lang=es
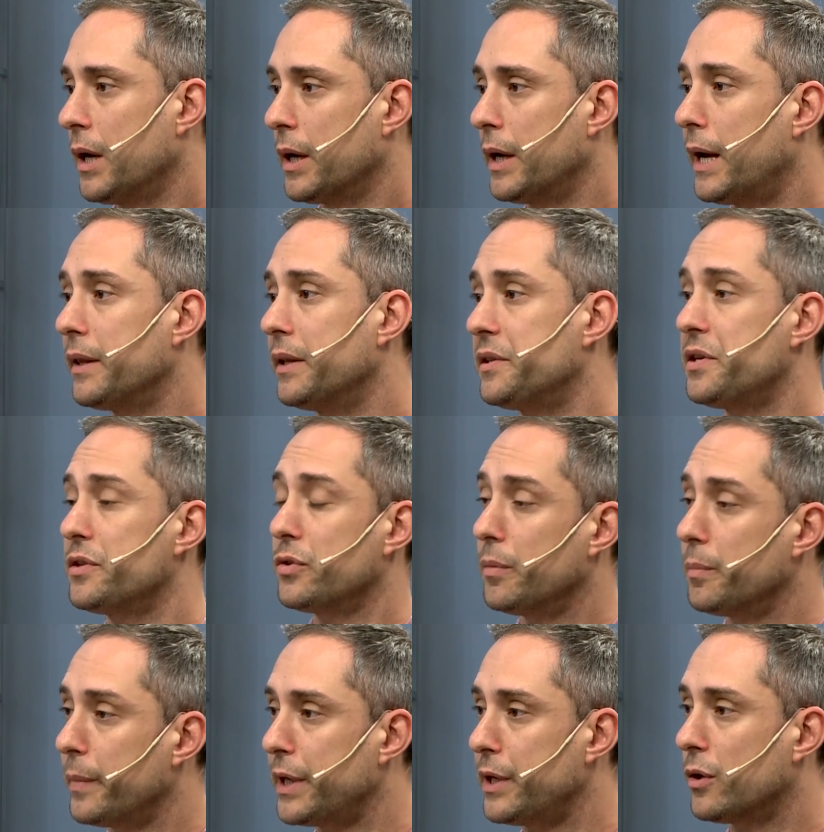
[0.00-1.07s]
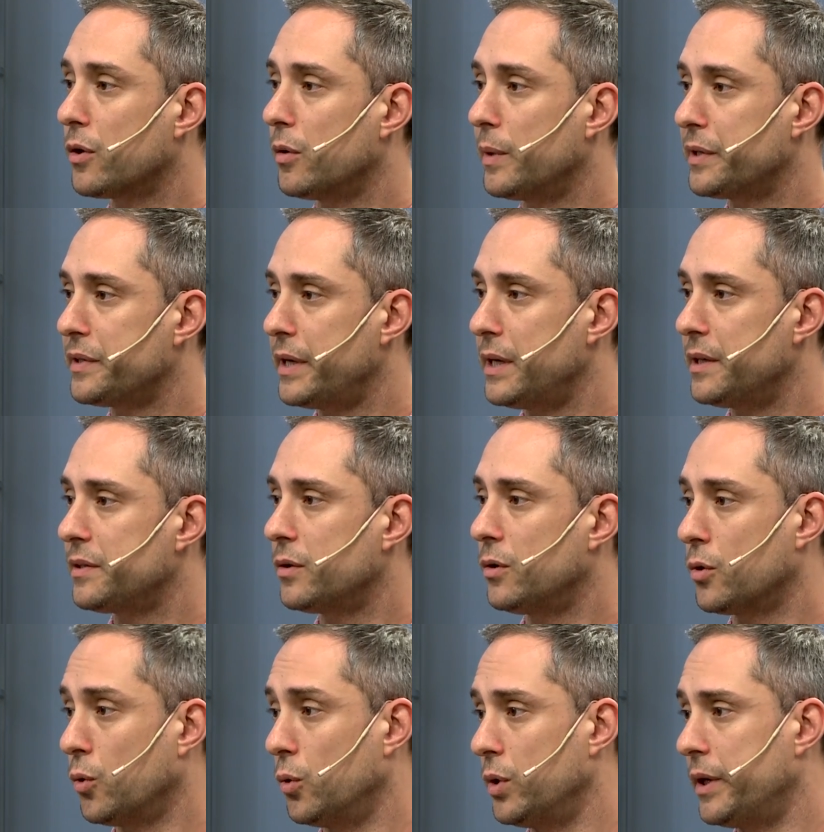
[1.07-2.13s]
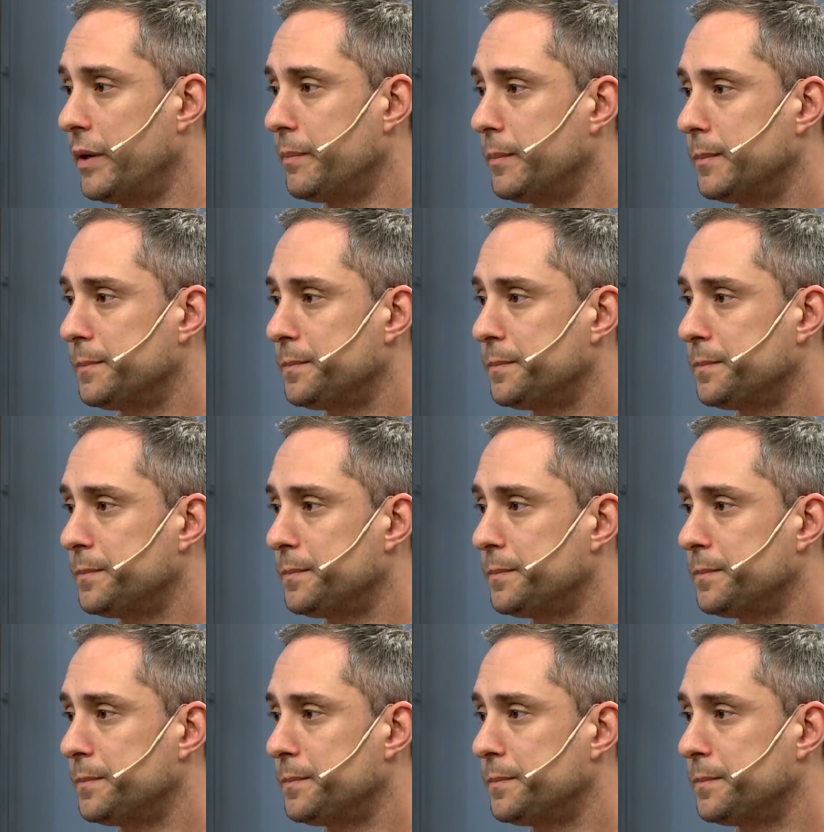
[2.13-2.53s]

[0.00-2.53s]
grandes y esos medios comerciales oculten.